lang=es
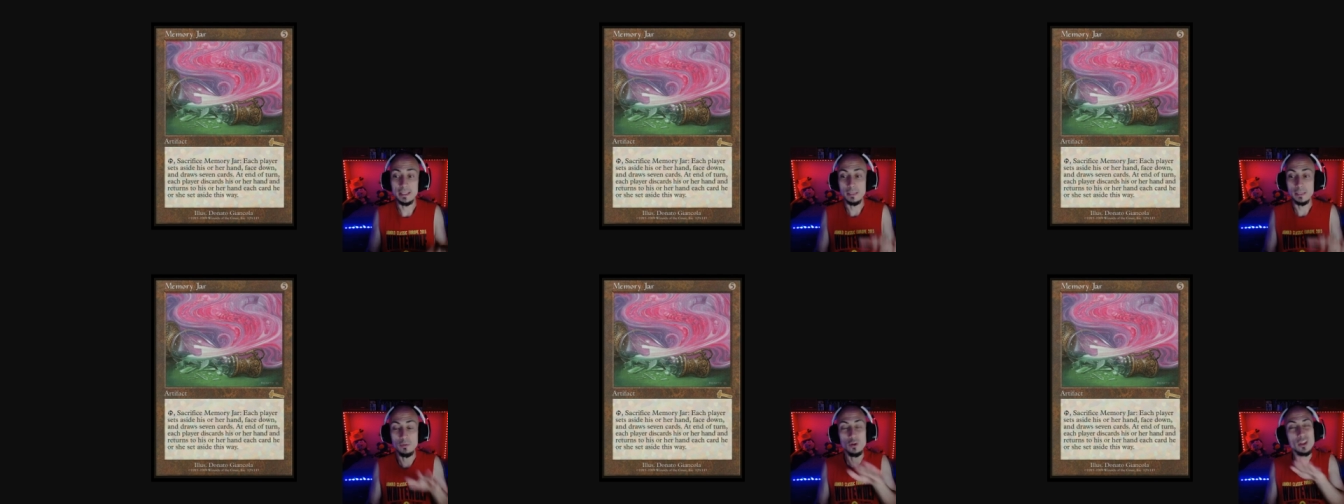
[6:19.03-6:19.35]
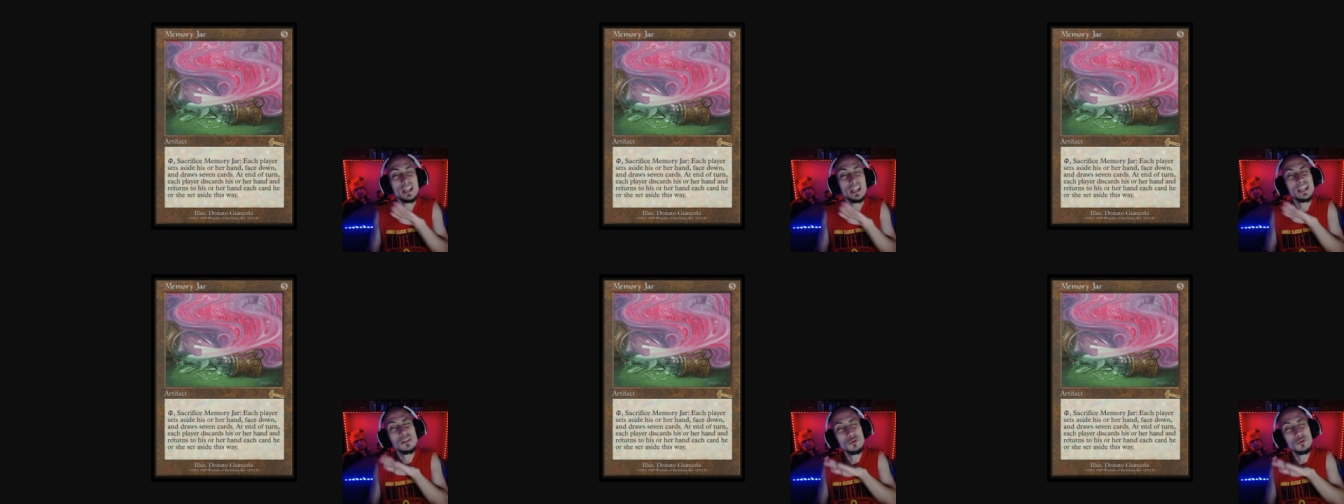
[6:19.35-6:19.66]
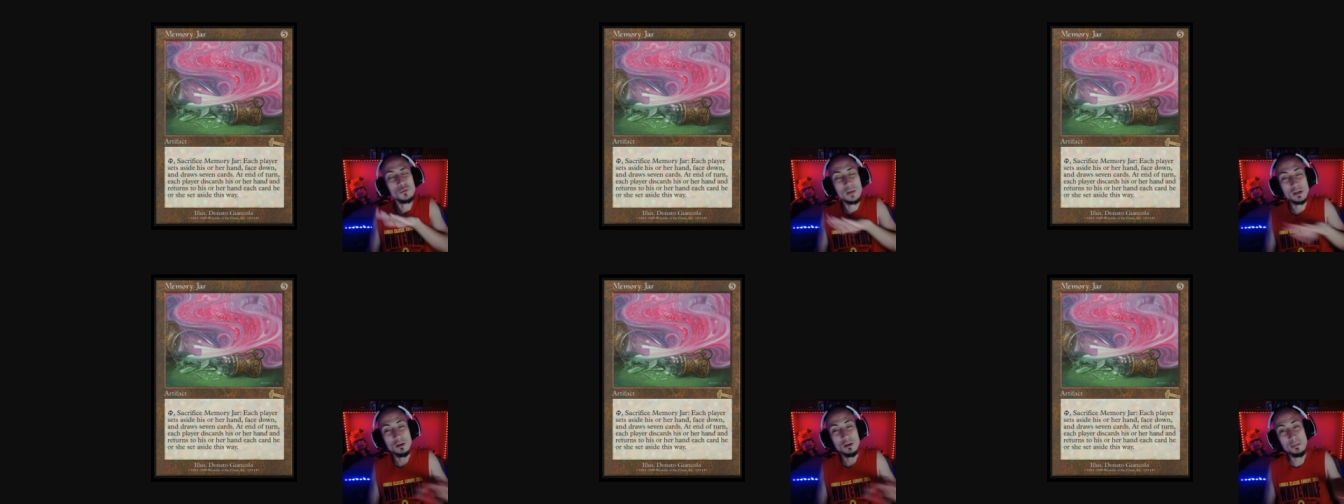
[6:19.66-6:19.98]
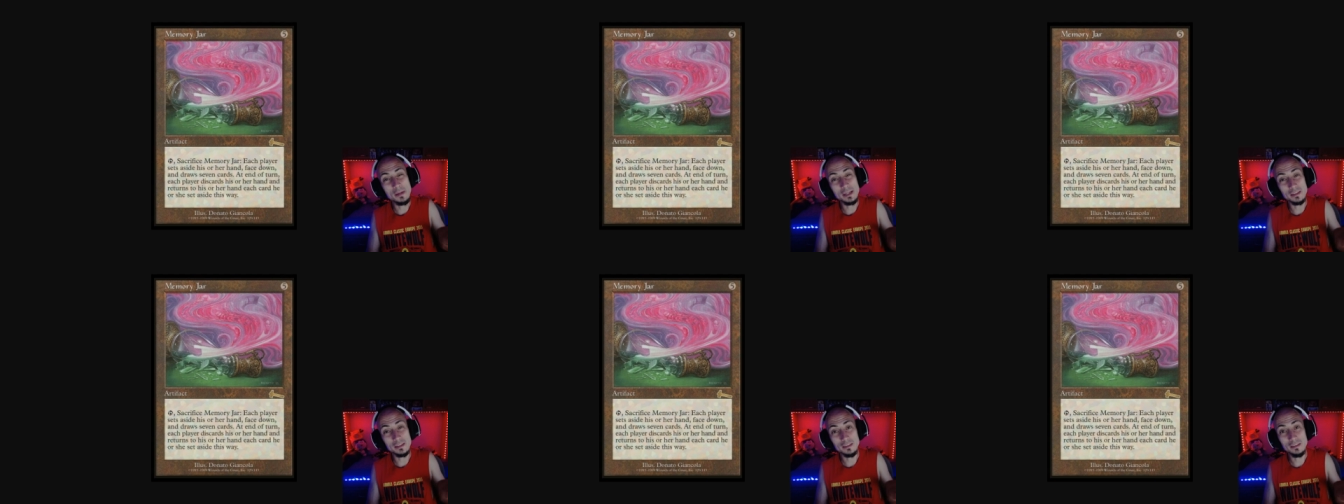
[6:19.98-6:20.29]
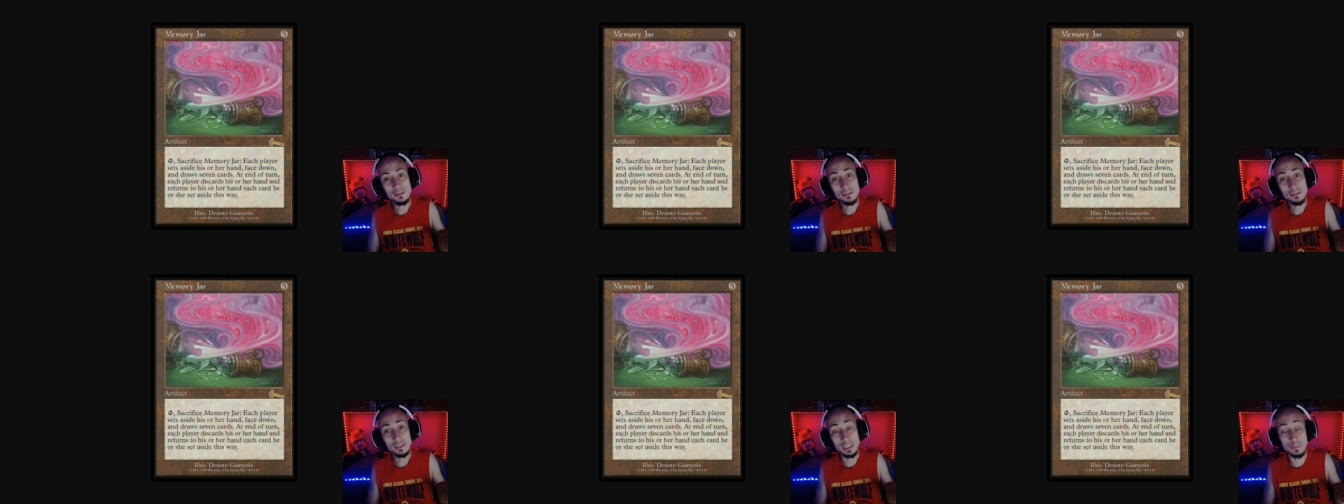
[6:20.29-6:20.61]
Bueno, dejas tu mano aparte,
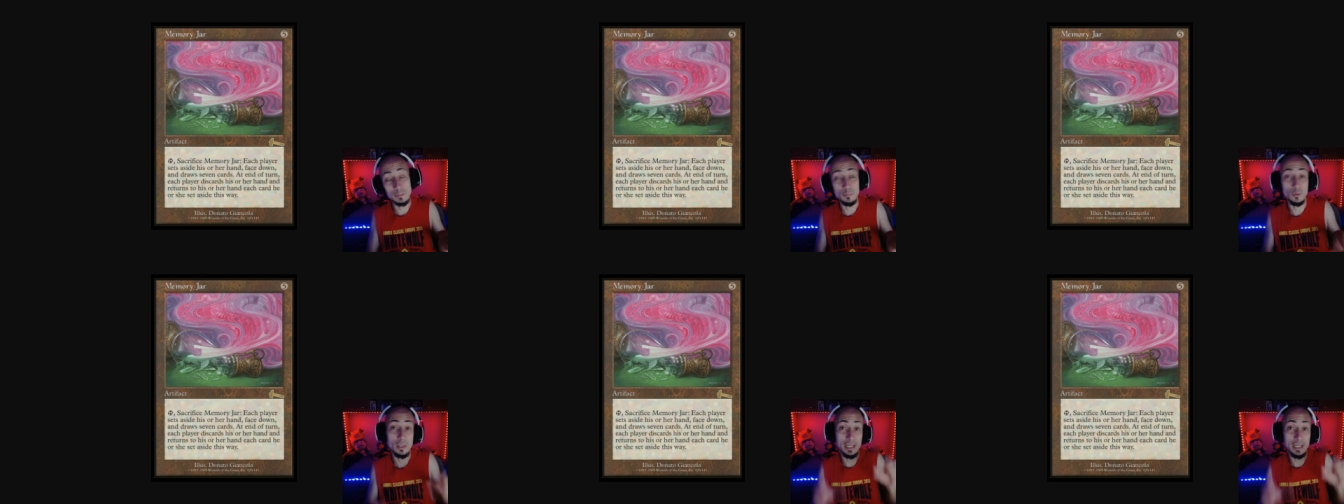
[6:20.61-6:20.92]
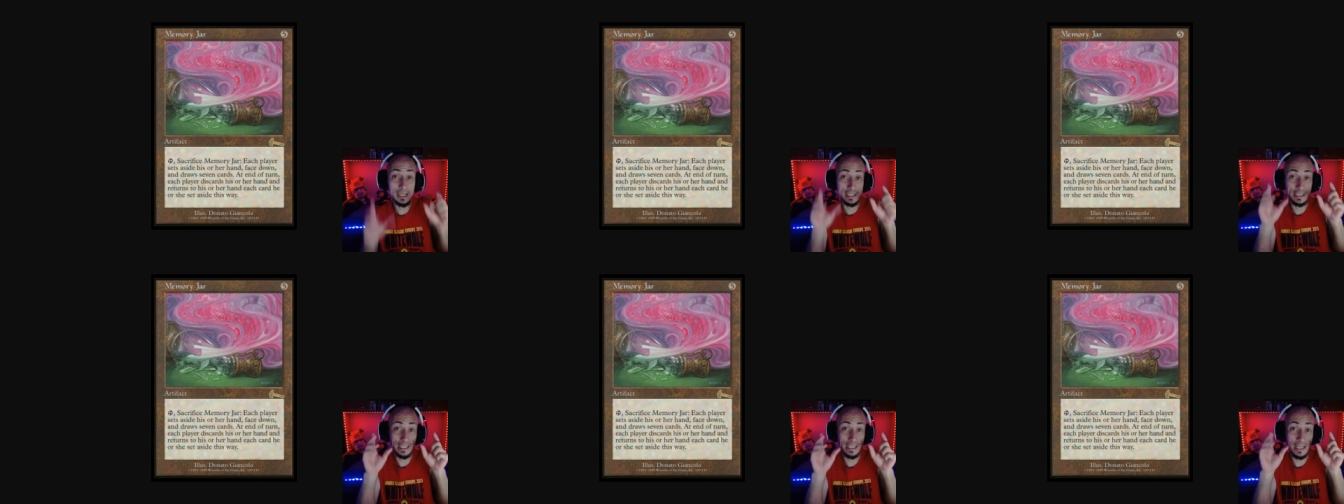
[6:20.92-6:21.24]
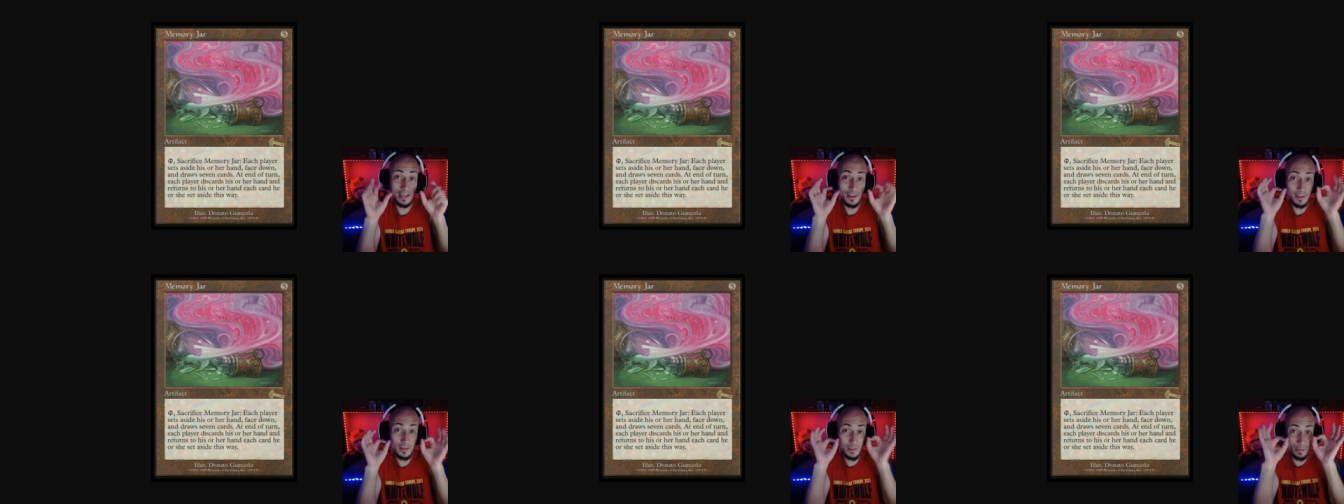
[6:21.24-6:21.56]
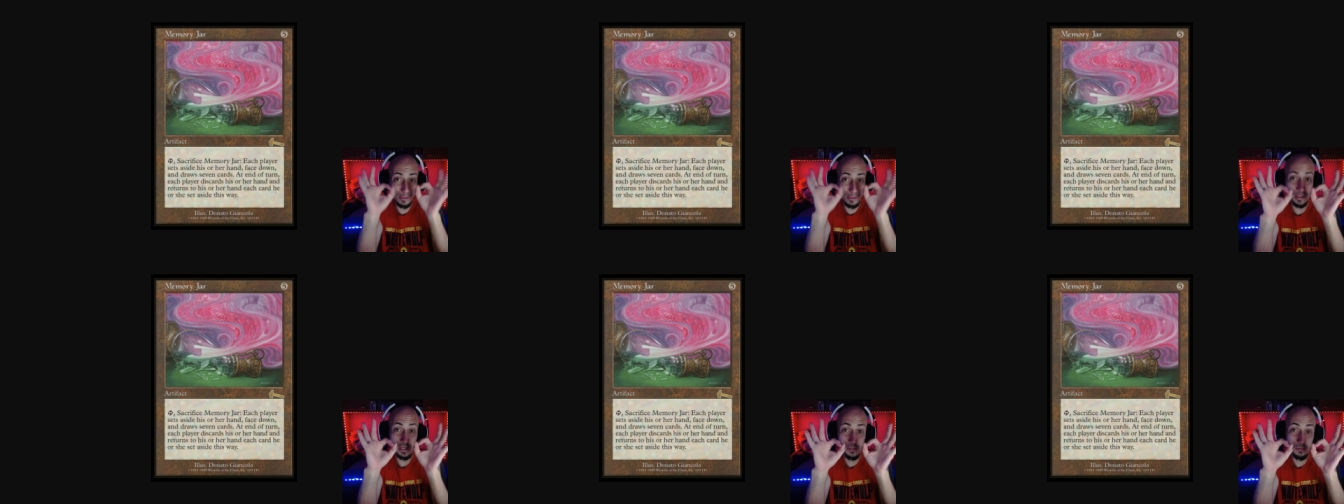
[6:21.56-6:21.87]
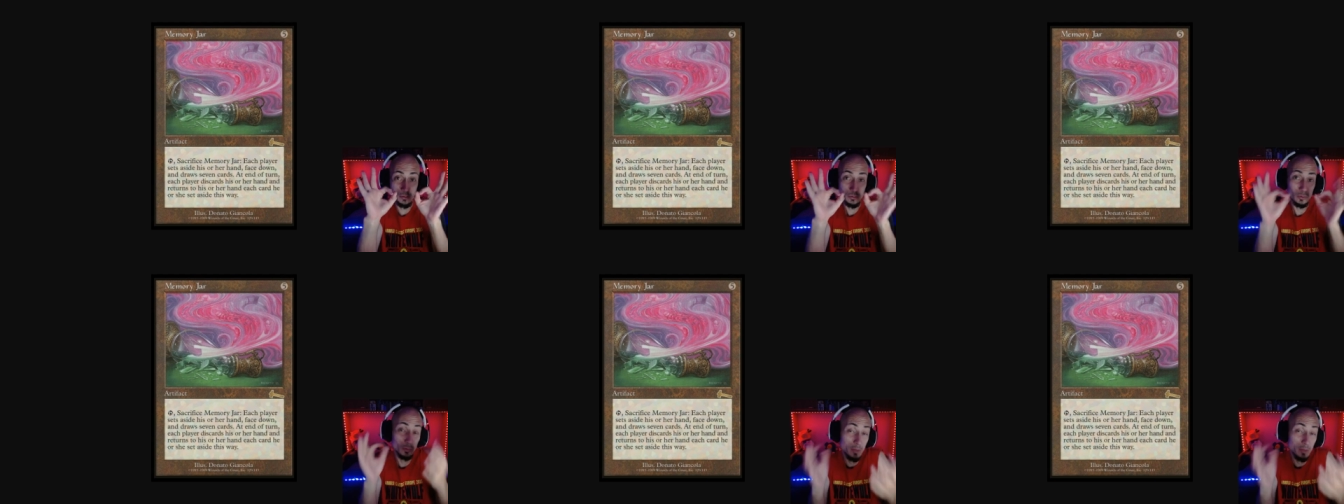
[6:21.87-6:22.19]
que puede que sea cero
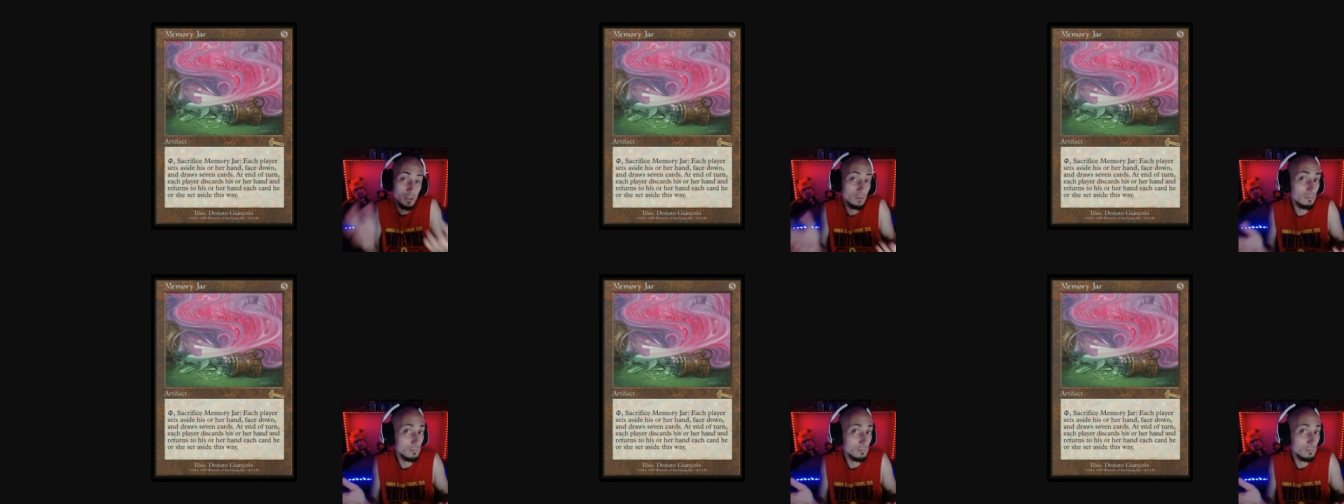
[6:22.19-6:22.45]
tu mano.